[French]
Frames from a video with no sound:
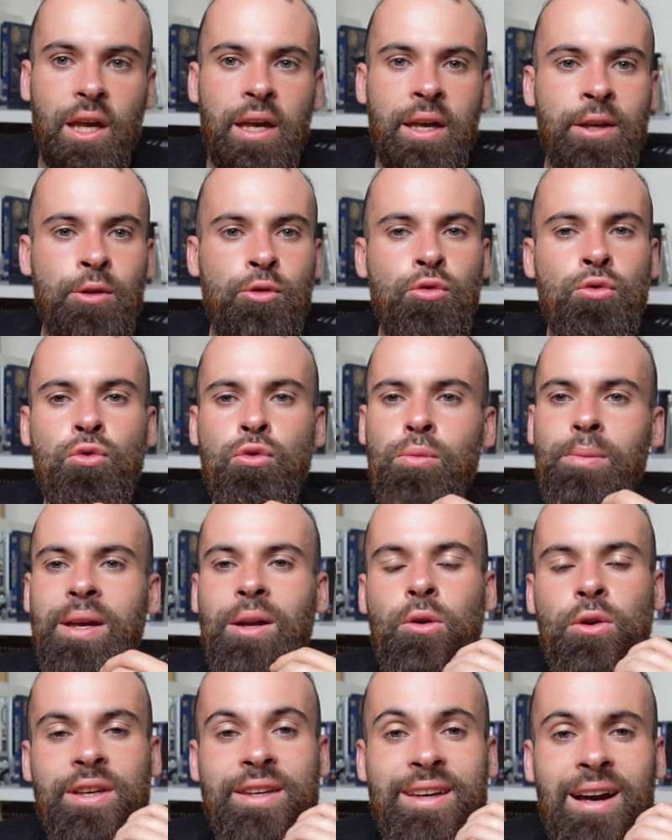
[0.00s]
Et du coup, mais
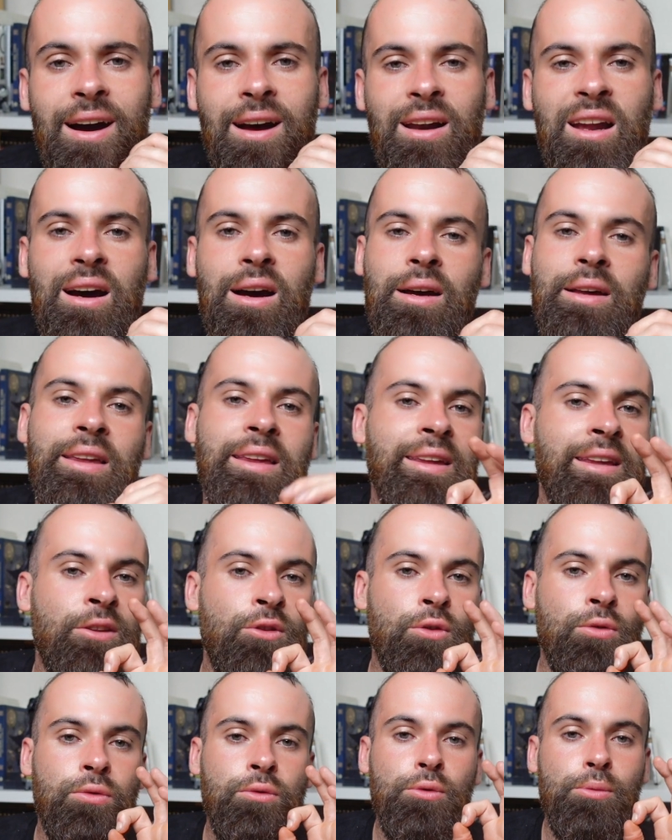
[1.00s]
le gars là est
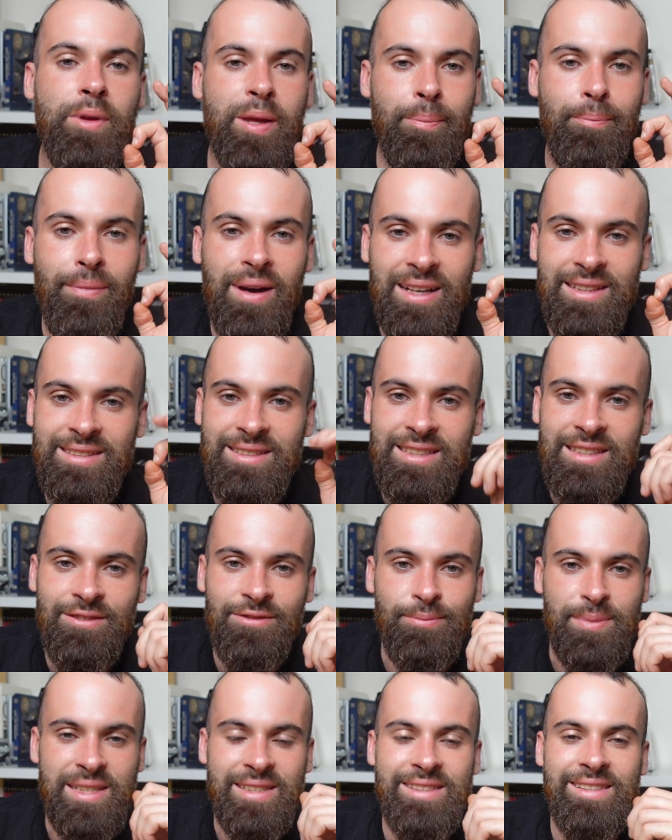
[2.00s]
devenu mais
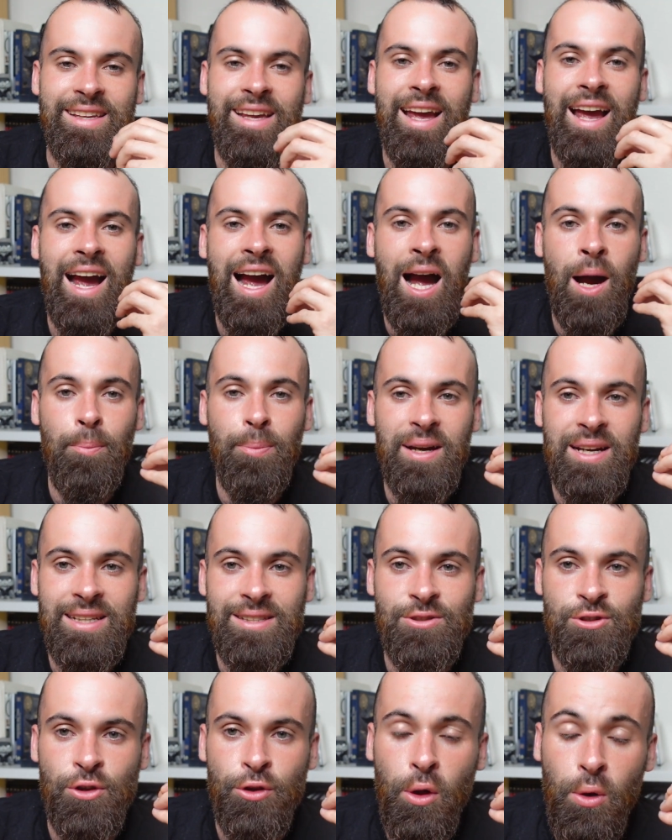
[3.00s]
massif, mais c'est
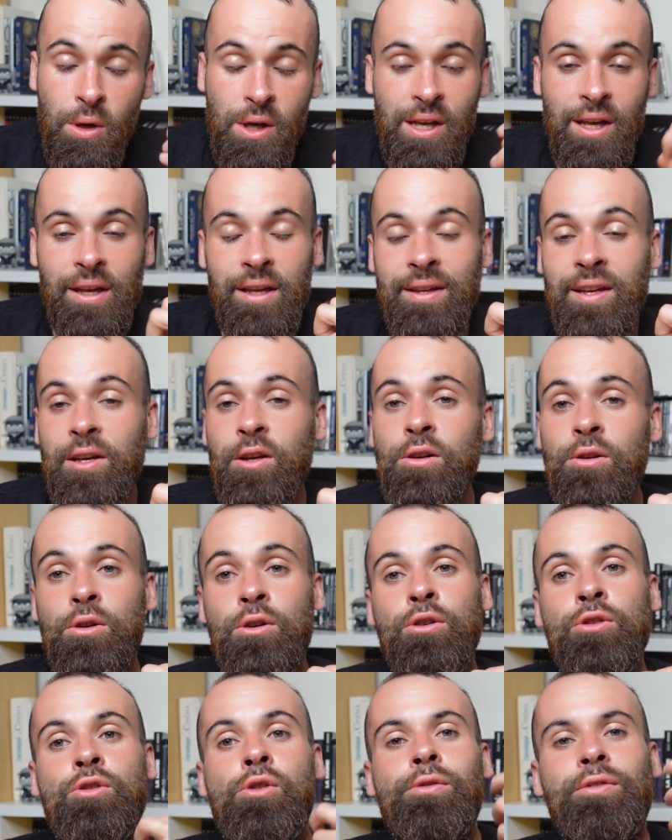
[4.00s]
impressionnant. D'ailleurs,
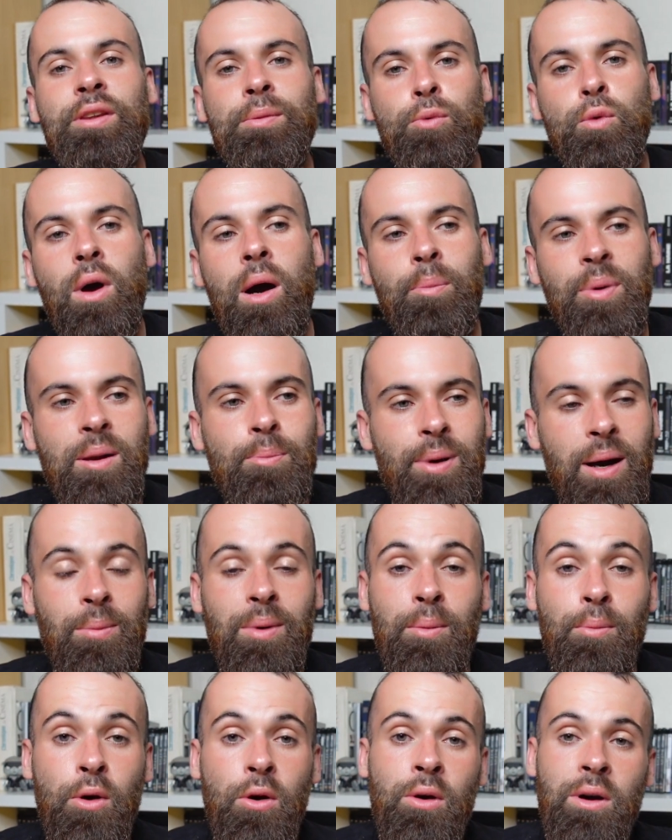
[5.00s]
le film nous rappelle par
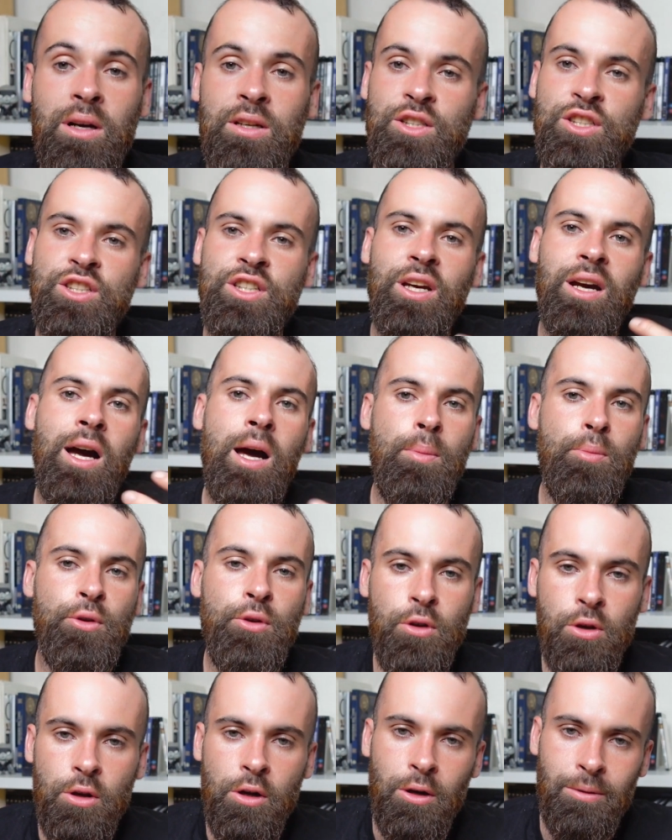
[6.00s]
maman hein, Gérard
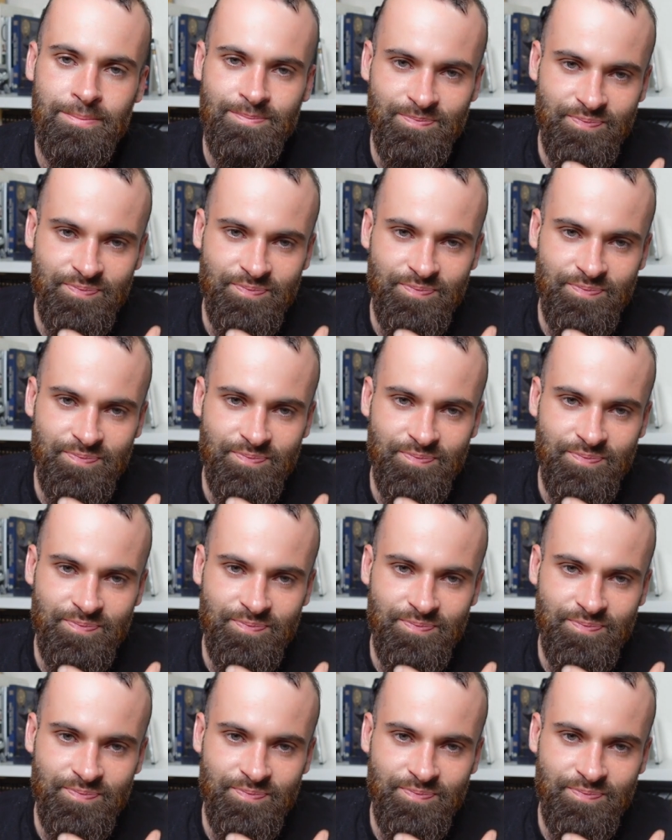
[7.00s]
Butler.